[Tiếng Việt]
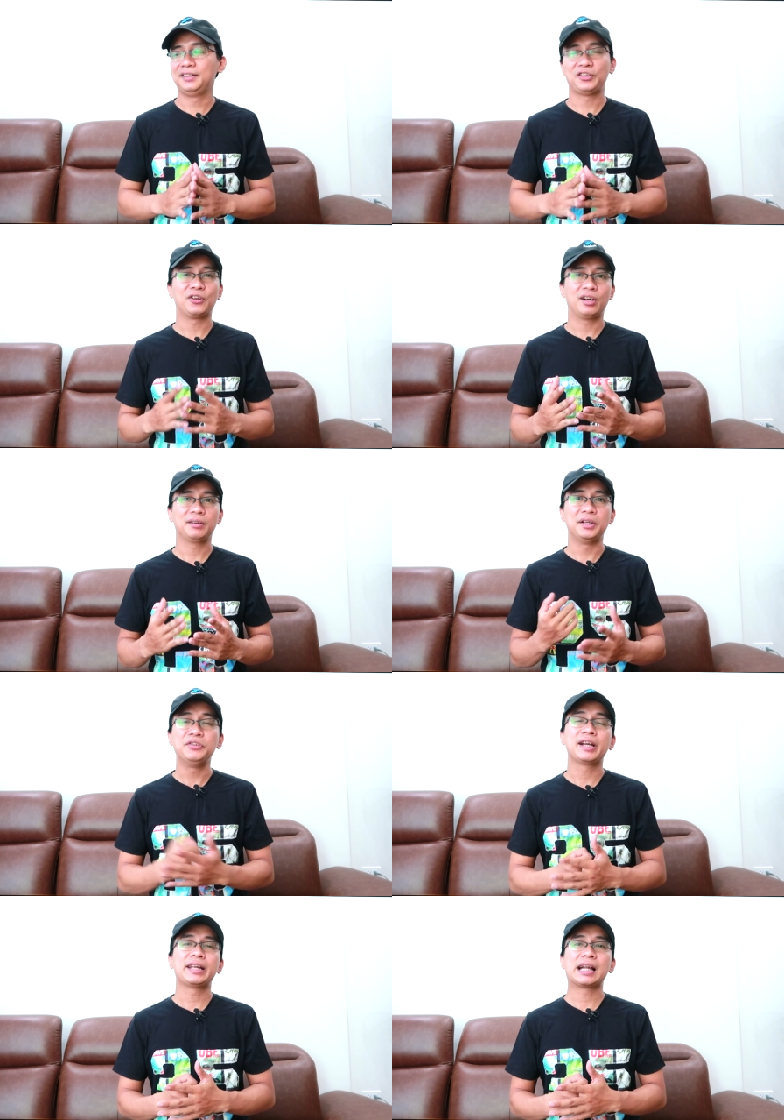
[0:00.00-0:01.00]
do đó
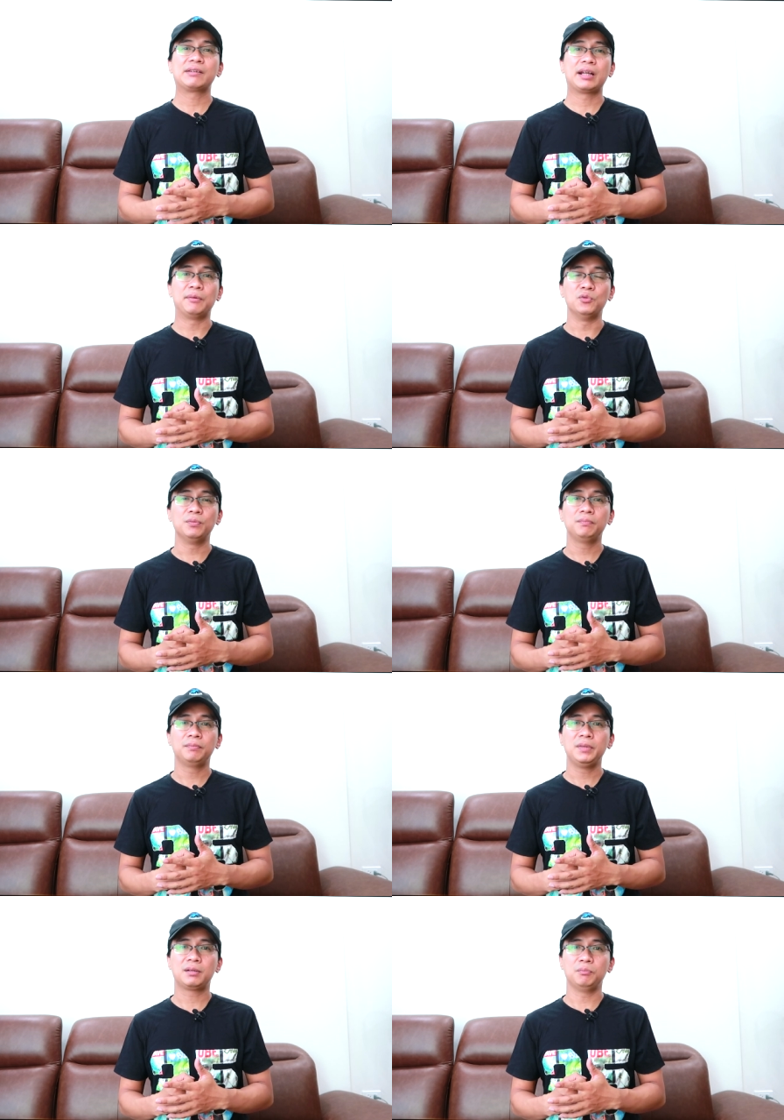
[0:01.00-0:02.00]
nếu như các anh em nào muốn
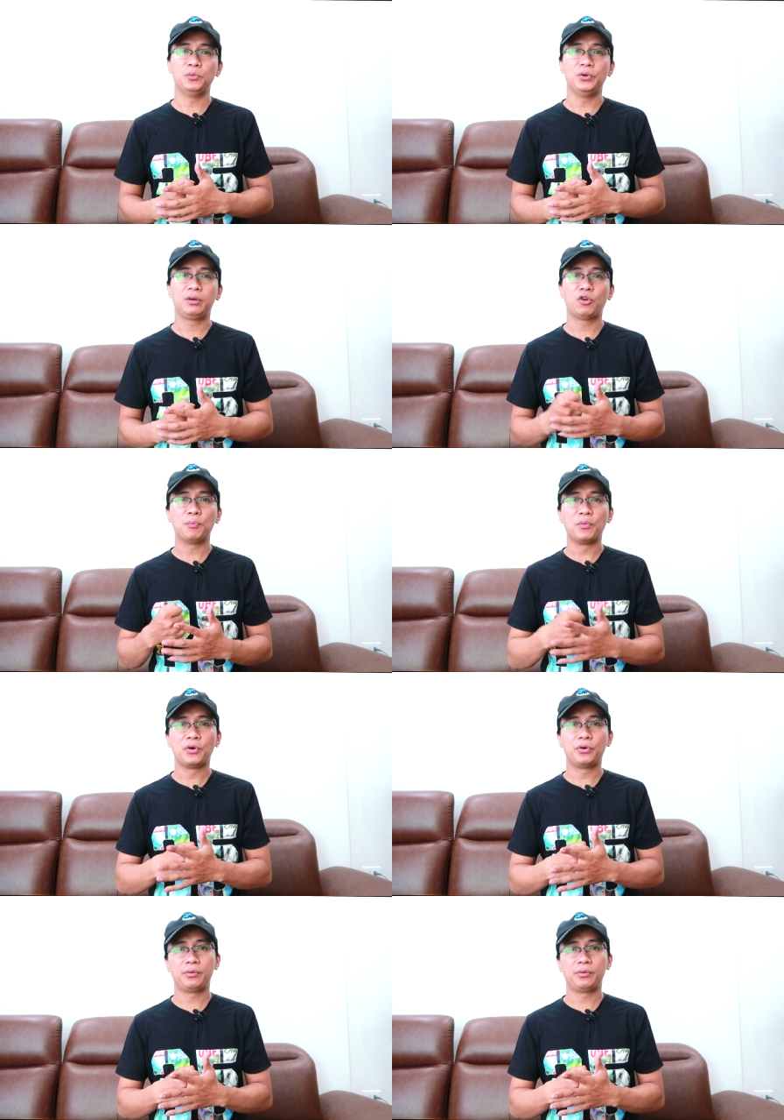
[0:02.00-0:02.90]
biết mùi combo